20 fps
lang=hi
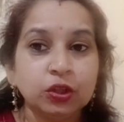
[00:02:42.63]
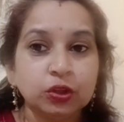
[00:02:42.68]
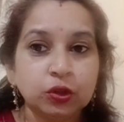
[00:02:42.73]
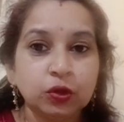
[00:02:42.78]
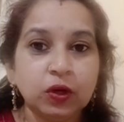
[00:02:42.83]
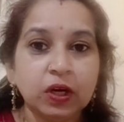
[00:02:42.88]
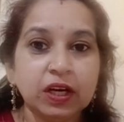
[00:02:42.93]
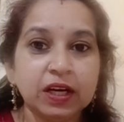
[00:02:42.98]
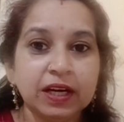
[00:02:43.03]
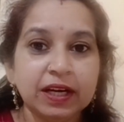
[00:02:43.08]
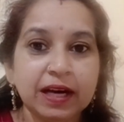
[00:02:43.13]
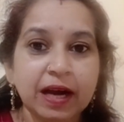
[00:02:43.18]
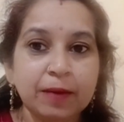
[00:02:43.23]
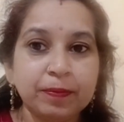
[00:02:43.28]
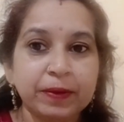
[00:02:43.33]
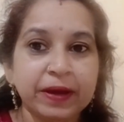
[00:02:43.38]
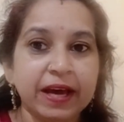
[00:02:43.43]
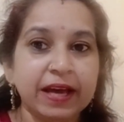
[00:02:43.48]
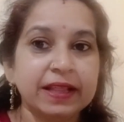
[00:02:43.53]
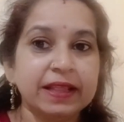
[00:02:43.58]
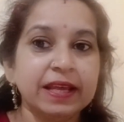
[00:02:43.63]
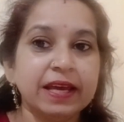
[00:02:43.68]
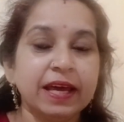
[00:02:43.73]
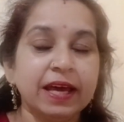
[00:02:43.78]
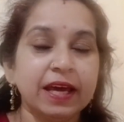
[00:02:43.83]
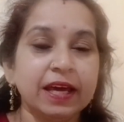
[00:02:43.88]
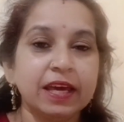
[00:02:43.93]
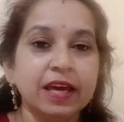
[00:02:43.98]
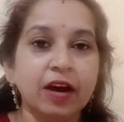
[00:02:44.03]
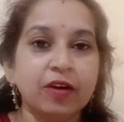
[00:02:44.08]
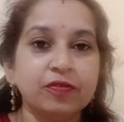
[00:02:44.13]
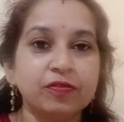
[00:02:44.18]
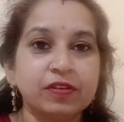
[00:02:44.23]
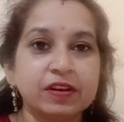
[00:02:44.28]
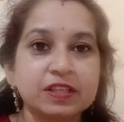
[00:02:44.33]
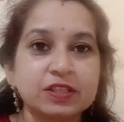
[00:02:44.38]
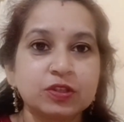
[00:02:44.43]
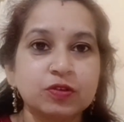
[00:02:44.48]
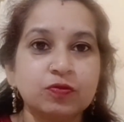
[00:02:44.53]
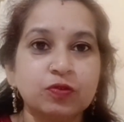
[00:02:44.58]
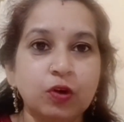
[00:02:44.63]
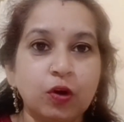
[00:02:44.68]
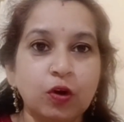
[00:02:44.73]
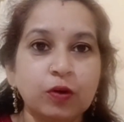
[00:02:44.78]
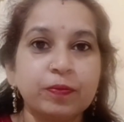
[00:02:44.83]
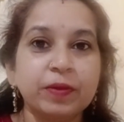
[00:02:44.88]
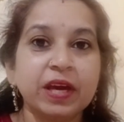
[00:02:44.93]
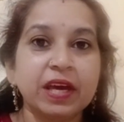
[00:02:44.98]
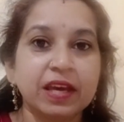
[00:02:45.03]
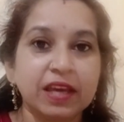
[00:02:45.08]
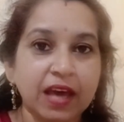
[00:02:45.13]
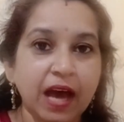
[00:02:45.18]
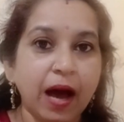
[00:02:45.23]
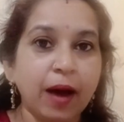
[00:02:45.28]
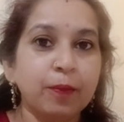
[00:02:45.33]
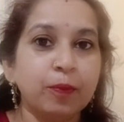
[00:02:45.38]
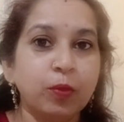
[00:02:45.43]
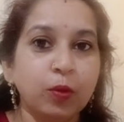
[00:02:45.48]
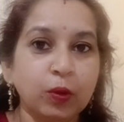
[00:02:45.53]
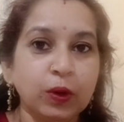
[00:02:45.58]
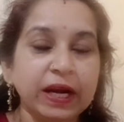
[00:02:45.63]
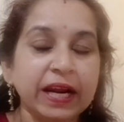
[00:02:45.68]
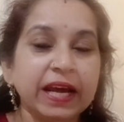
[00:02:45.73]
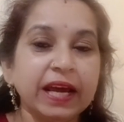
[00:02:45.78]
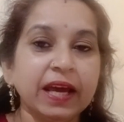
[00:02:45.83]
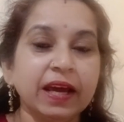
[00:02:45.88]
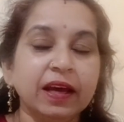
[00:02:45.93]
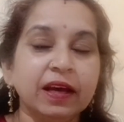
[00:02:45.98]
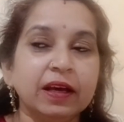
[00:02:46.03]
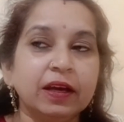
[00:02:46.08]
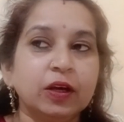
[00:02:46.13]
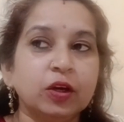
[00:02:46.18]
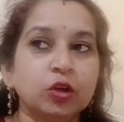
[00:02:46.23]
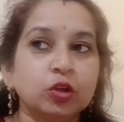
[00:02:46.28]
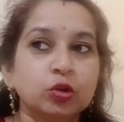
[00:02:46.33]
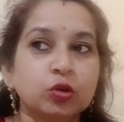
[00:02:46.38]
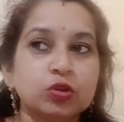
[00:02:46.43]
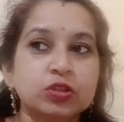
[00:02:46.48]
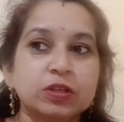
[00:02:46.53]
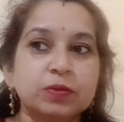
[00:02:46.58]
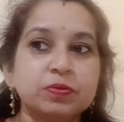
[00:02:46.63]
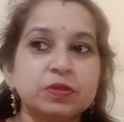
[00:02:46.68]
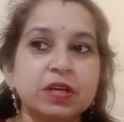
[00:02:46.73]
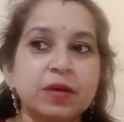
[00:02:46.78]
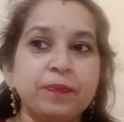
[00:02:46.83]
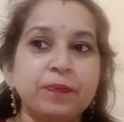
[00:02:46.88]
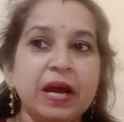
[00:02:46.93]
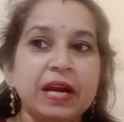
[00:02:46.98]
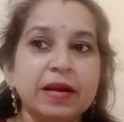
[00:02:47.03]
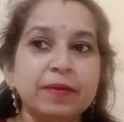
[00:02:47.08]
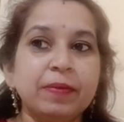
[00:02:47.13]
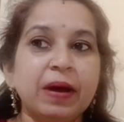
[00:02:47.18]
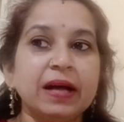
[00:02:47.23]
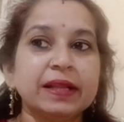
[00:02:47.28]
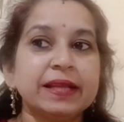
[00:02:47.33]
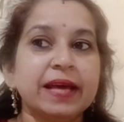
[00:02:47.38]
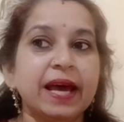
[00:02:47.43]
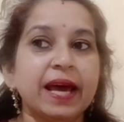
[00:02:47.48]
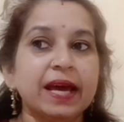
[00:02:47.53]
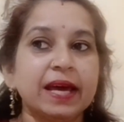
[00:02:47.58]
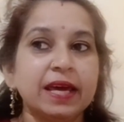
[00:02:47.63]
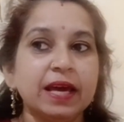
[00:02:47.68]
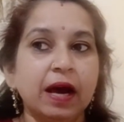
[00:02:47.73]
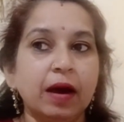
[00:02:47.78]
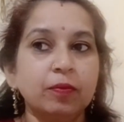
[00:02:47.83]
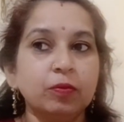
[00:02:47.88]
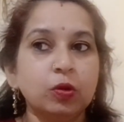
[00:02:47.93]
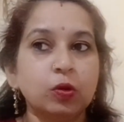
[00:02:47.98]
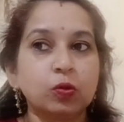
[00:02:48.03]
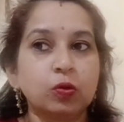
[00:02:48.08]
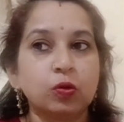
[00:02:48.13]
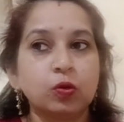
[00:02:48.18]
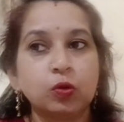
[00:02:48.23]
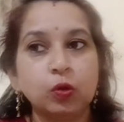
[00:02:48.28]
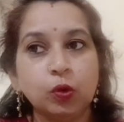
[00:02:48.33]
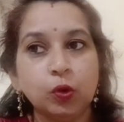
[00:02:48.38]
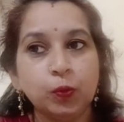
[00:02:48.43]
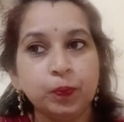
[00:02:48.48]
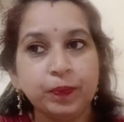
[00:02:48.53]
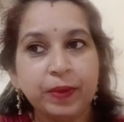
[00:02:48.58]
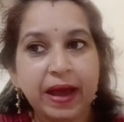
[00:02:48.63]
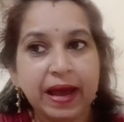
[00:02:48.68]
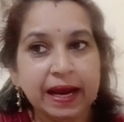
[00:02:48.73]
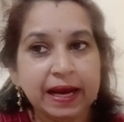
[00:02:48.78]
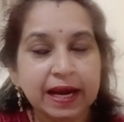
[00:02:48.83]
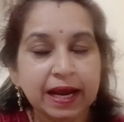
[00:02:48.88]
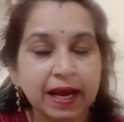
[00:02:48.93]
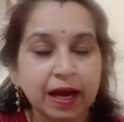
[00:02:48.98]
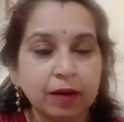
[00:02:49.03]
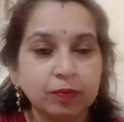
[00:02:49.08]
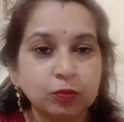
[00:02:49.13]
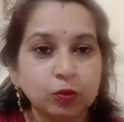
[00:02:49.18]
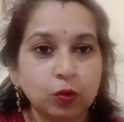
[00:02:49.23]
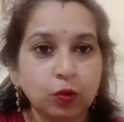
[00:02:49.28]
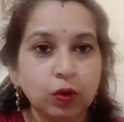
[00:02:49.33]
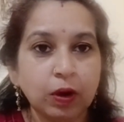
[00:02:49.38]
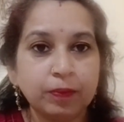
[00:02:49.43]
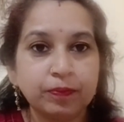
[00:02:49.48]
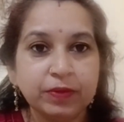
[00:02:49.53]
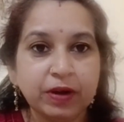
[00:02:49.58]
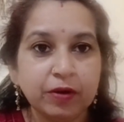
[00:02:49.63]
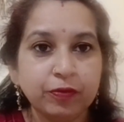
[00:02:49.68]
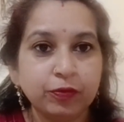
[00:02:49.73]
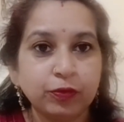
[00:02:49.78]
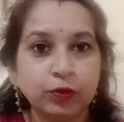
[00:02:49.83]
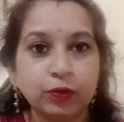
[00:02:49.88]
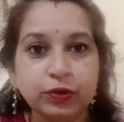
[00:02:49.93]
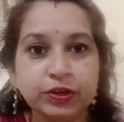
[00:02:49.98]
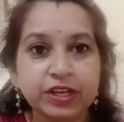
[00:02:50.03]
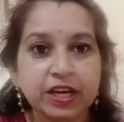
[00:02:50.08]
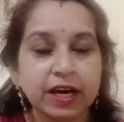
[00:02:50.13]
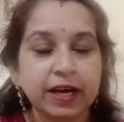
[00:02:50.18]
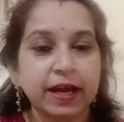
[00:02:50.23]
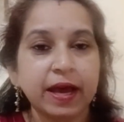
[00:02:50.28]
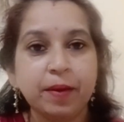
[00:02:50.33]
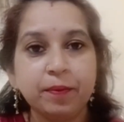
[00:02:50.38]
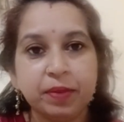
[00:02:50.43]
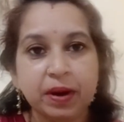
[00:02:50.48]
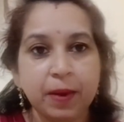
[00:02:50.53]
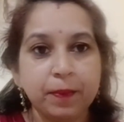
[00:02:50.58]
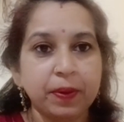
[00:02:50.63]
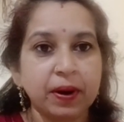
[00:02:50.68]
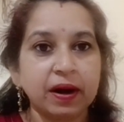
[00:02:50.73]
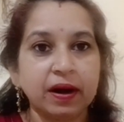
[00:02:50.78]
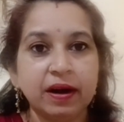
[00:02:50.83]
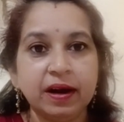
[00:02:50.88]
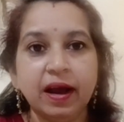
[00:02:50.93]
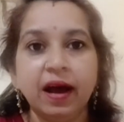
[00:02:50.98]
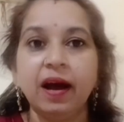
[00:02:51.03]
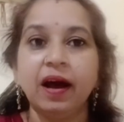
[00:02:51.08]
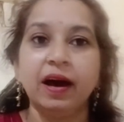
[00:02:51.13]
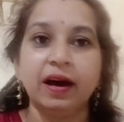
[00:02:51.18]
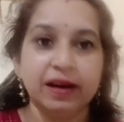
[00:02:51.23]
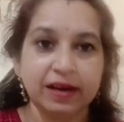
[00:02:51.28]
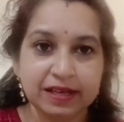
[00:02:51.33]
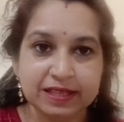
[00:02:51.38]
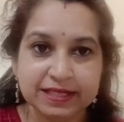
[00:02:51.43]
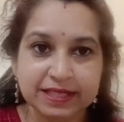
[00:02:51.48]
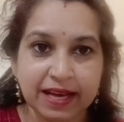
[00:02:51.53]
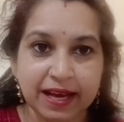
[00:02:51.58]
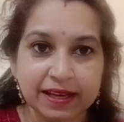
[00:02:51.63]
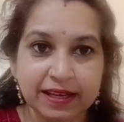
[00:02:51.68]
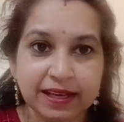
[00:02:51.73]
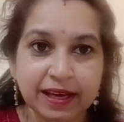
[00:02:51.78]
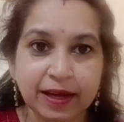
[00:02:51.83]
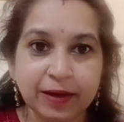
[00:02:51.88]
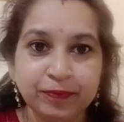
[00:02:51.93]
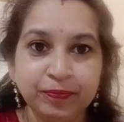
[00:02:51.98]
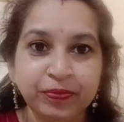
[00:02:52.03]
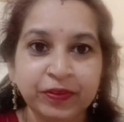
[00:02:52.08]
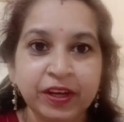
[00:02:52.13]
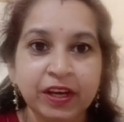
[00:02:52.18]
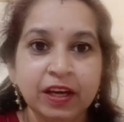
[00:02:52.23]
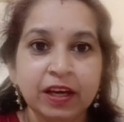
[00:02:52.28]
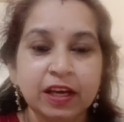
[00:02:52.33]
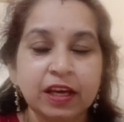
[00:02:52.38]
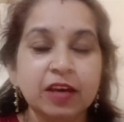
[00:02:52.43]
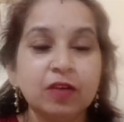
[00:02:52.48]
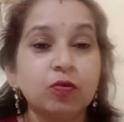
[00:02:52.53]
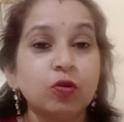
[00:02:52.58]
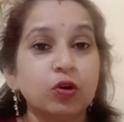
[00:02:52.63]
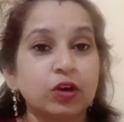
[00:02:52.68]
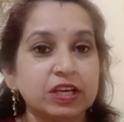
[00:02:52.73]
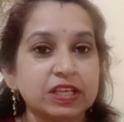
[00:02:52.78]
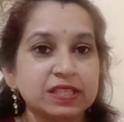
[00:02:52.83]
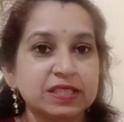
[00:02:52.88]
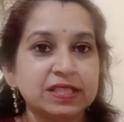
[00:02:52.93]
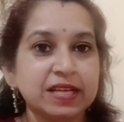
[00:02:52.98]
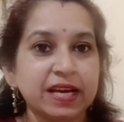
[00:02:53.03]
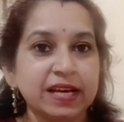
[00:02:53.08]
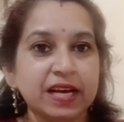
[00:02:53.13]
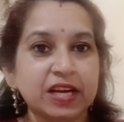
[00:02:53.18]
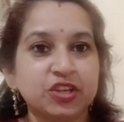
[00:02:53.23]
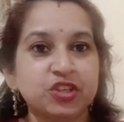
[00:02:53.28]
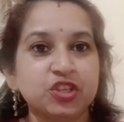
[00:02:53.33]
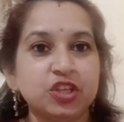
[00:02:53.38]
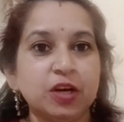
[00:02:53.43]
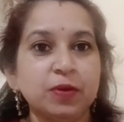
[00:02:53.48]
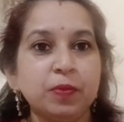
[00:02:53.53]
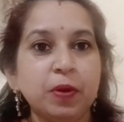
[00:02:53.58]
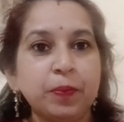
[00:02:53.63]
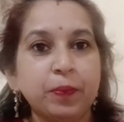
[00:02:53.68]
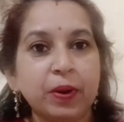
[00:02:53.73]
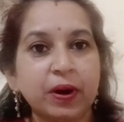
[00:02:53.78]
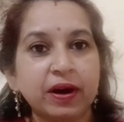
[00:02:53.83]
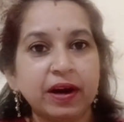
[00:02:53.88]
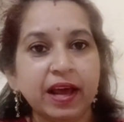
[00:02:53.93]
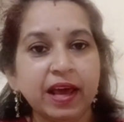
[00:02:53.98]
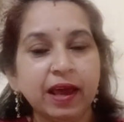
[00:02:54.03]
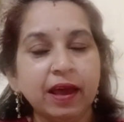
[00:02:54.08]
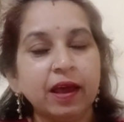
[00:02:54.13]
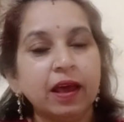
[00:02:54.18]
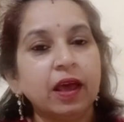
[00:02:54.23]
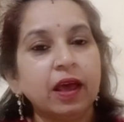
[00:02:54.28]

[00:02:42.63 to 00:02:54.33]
तो अगर आप कहते हैं कि हम फर्स्ट व्लॉग में क्या बोलें तो सबसे पहली बात है कि हम लोगों को पहले हमको अपना फ़ोन या कैमरा पकड़ना आना चाहिए कि वो किस डायरेक्शन में पकड़े